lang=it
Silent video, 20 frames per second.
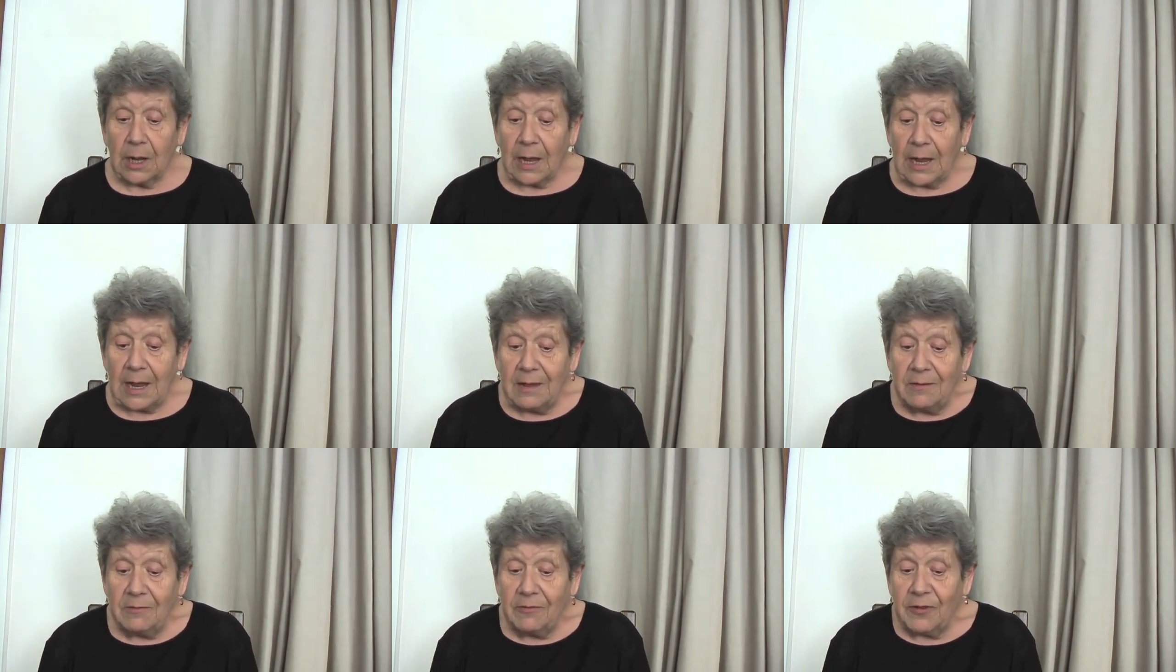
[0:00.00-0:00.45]

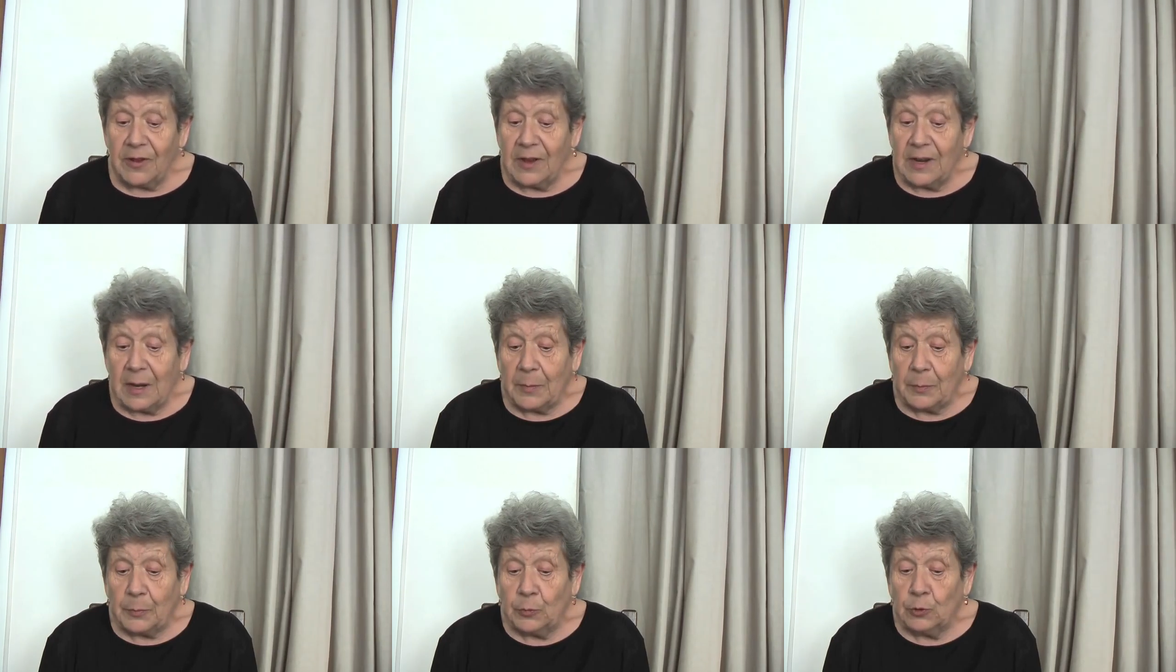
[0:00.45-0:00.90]
E
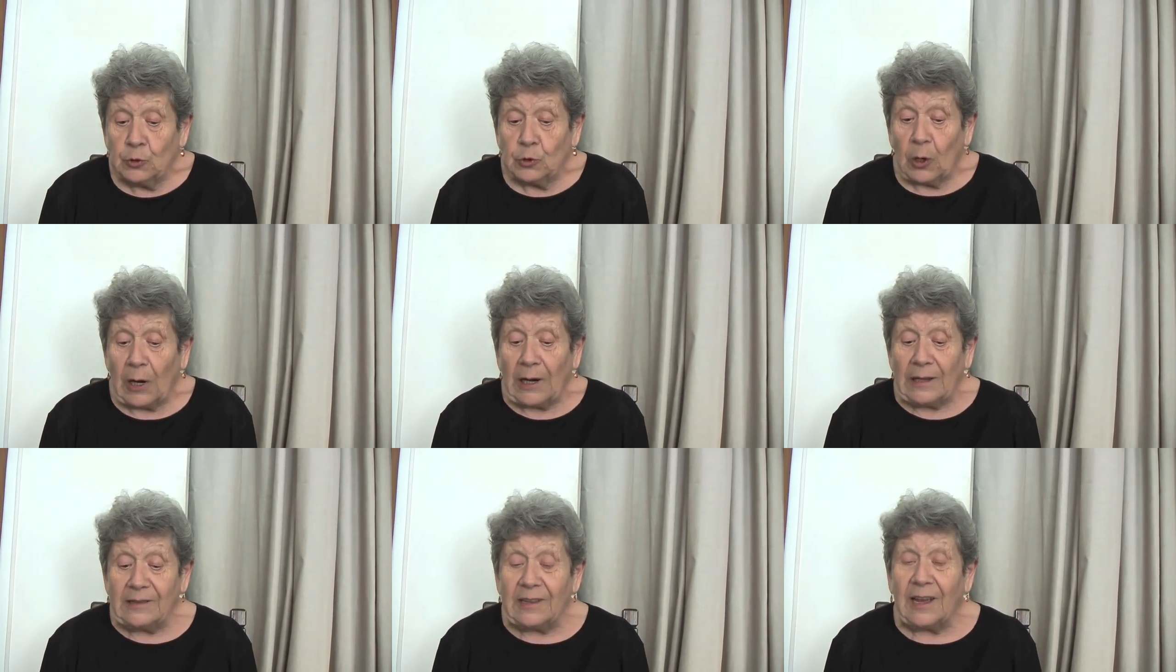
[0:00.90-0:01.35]
infine
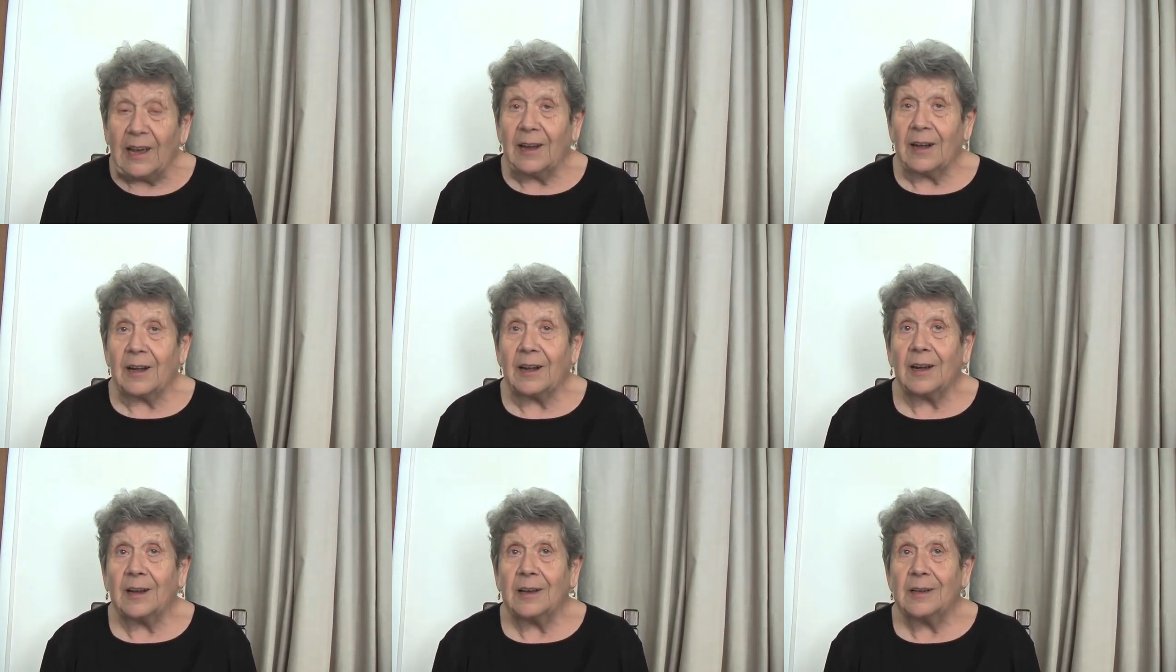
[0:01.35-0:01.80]
appunto la
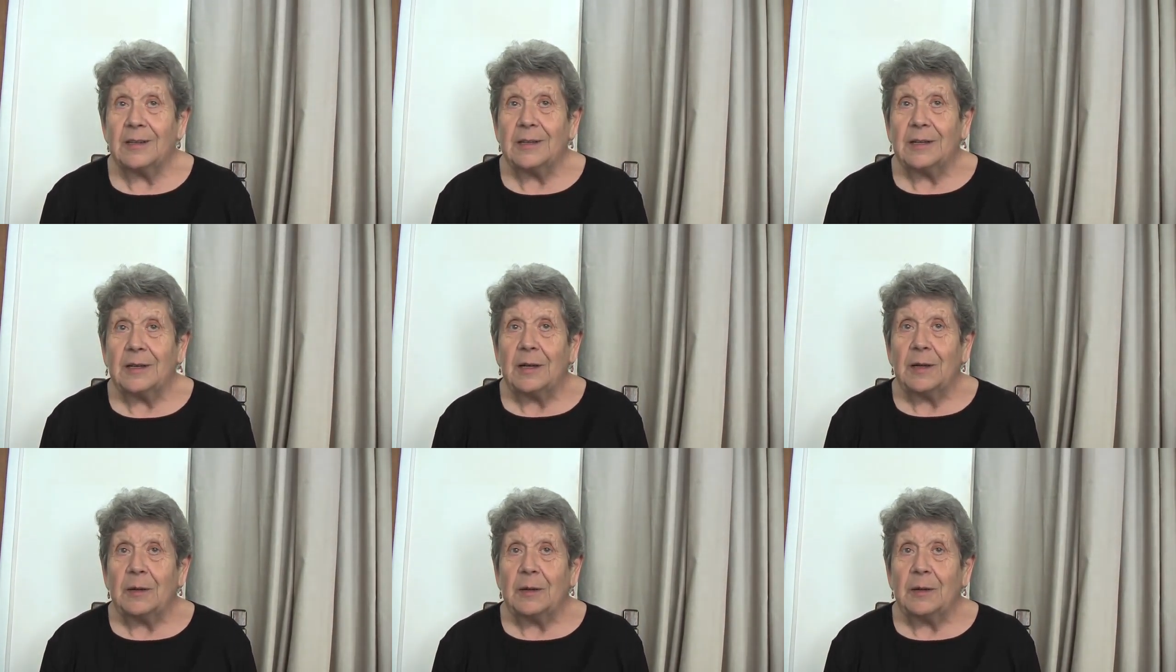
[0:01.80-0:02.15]
terra,